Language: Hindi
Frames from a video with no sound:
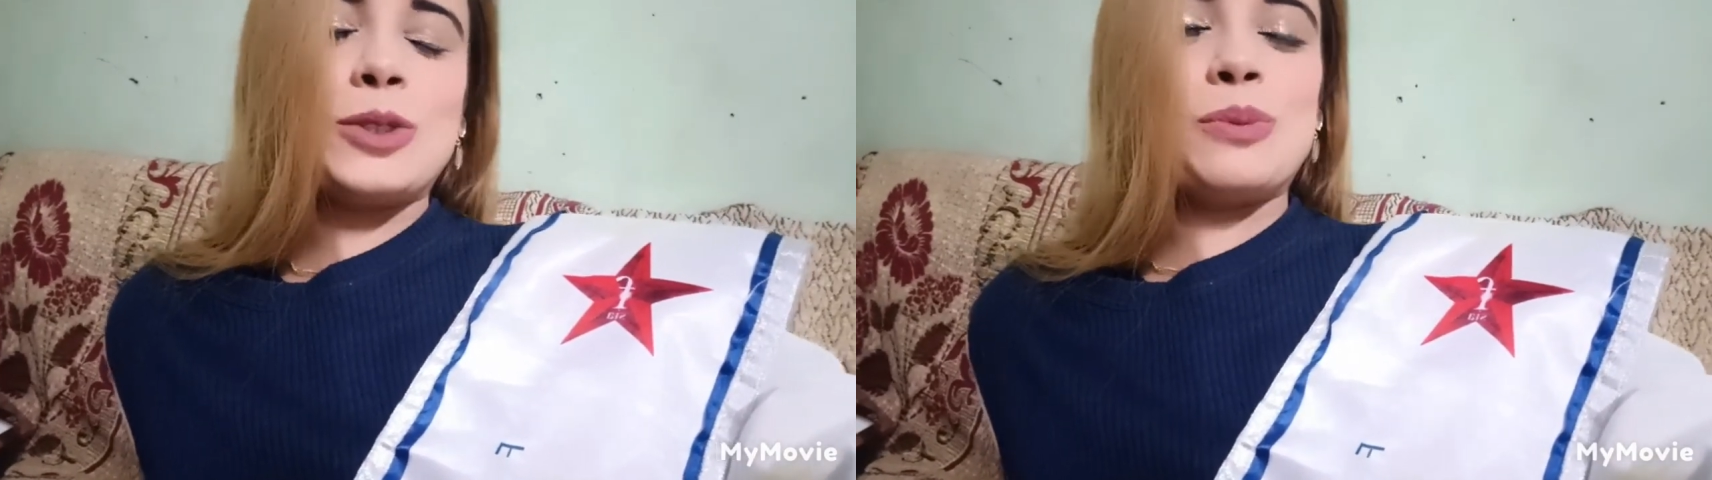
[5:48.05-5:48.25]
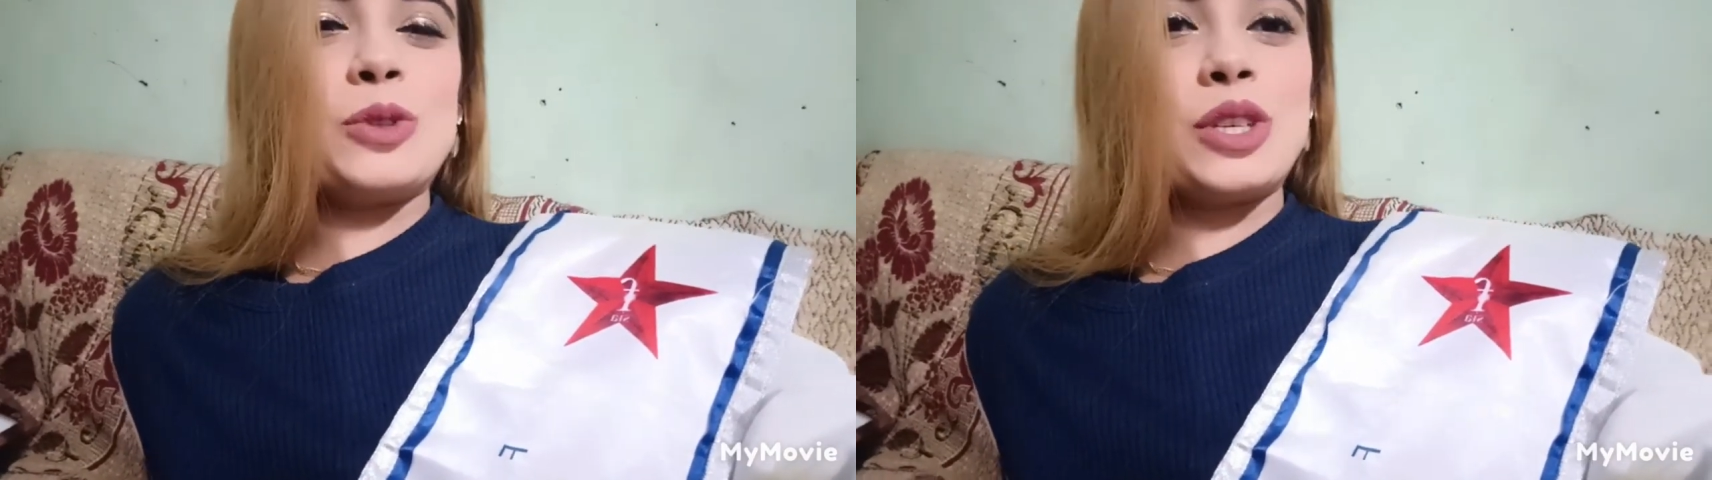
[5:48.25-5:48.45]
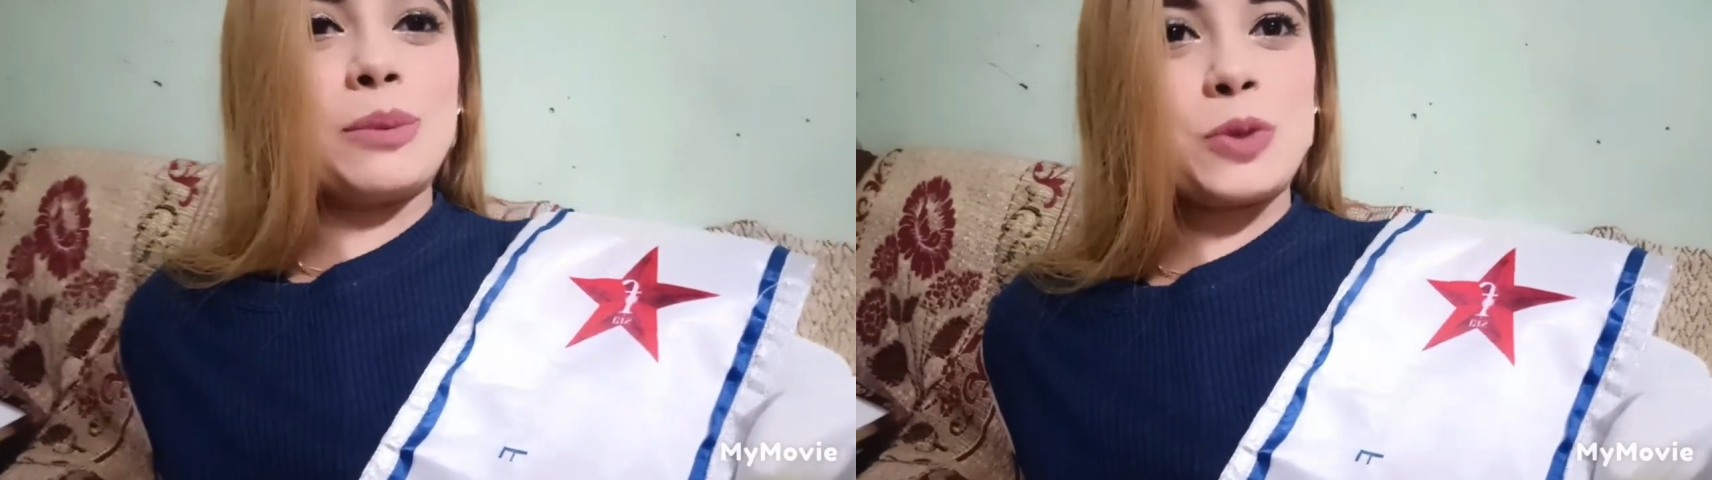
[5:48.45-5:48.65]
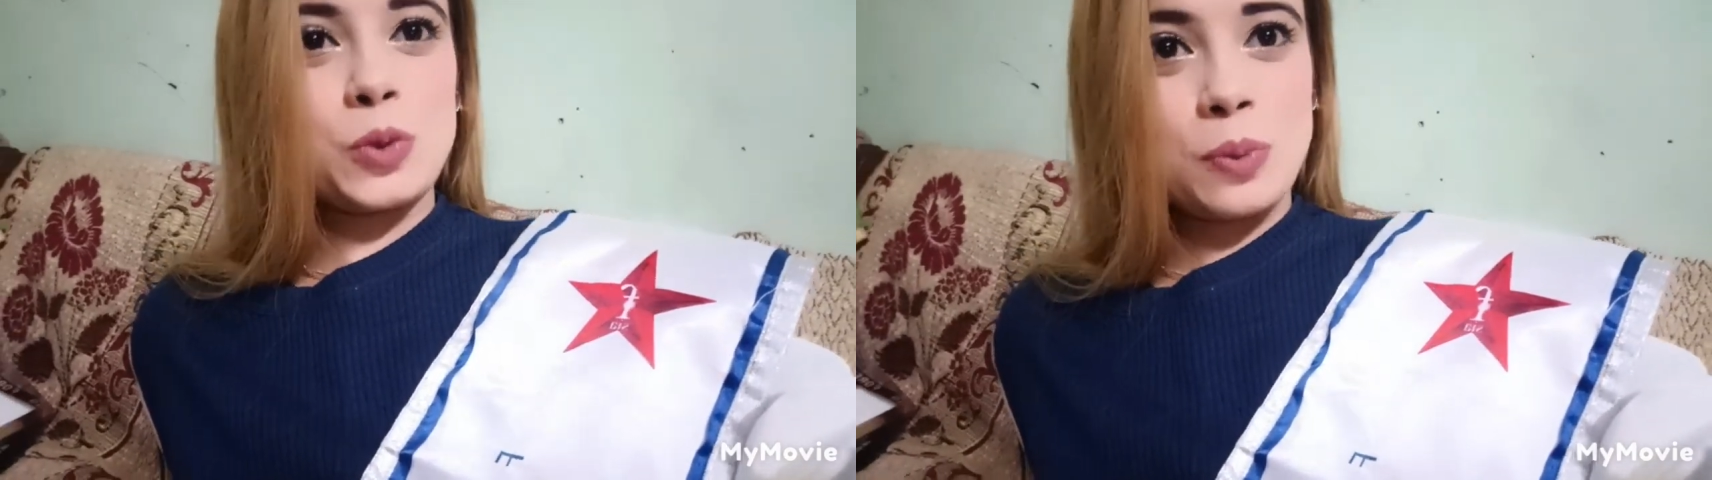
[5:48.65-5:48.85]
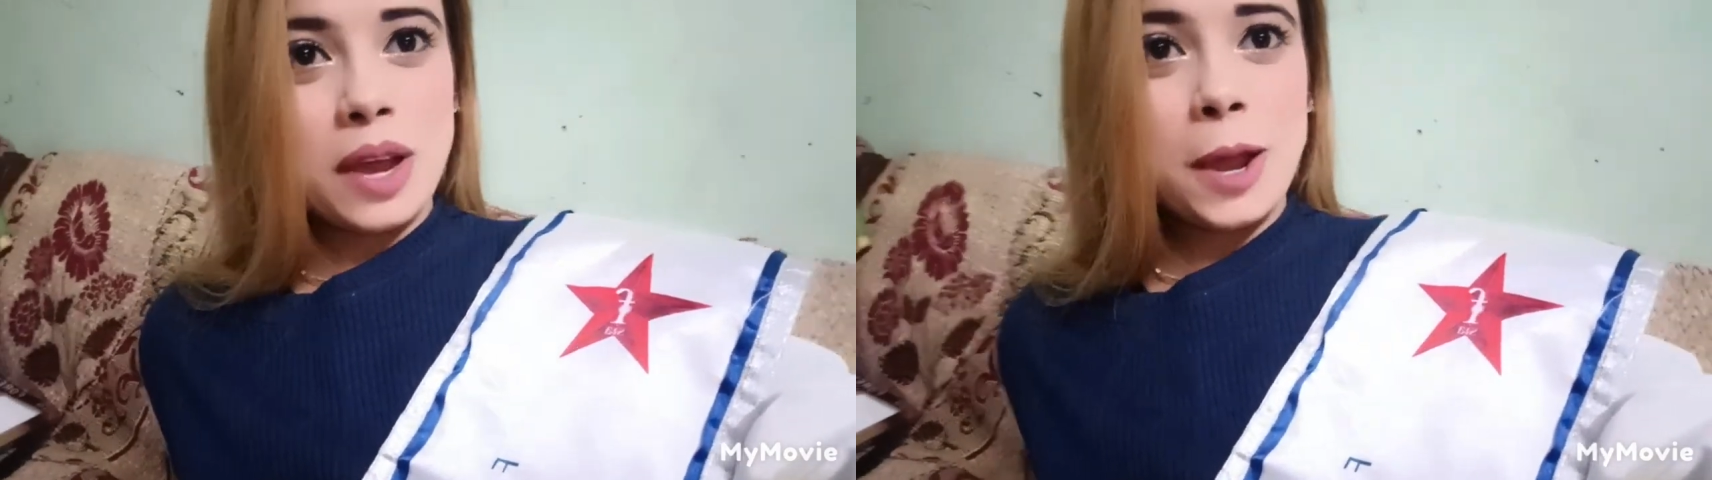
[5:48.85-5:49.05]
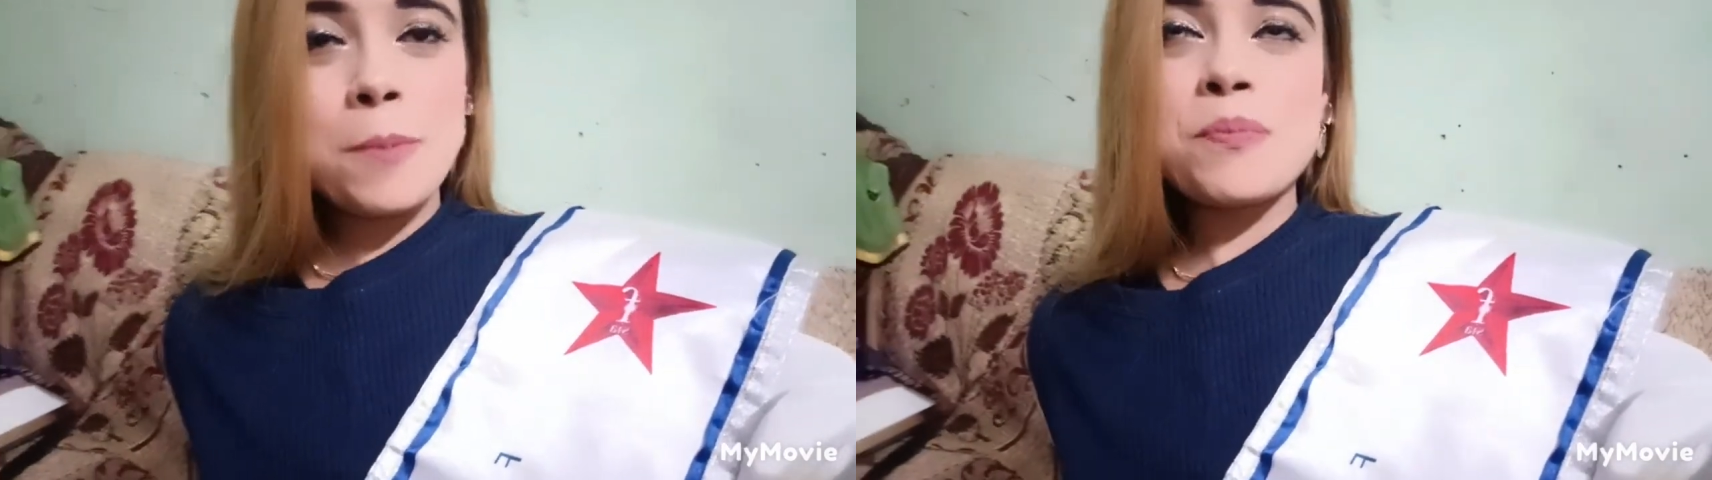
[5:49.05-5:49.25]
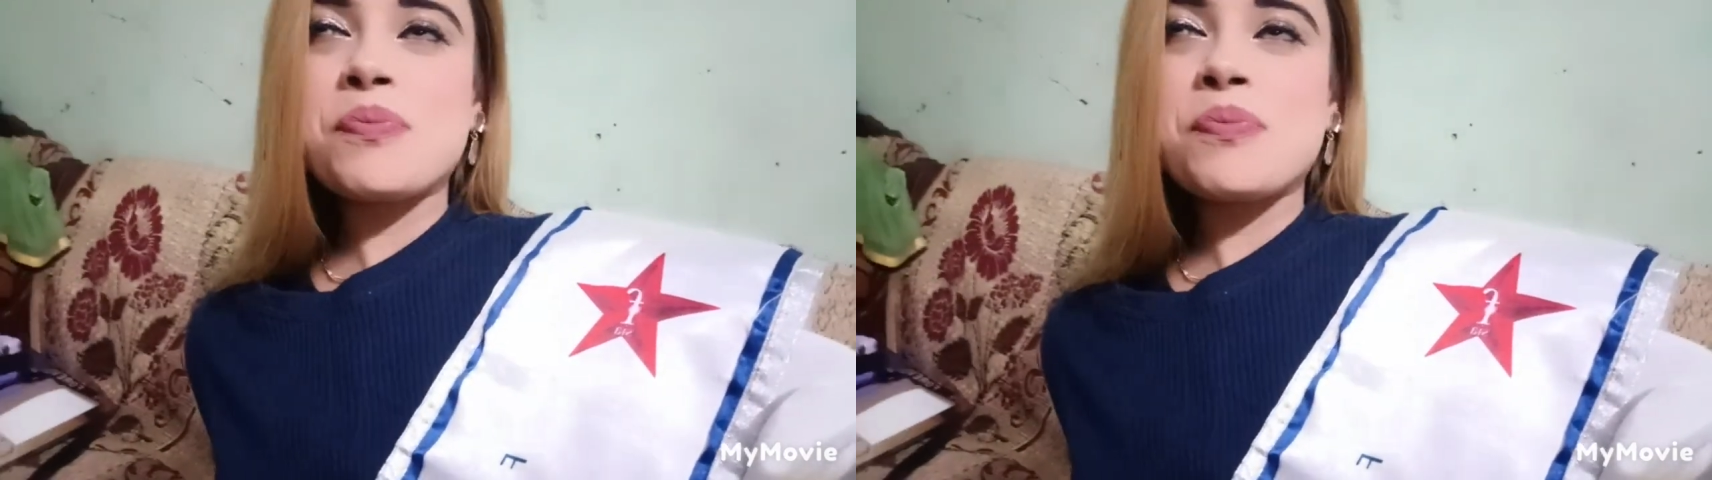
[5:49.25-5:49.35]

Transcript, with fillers: तो मुझे अब सुबह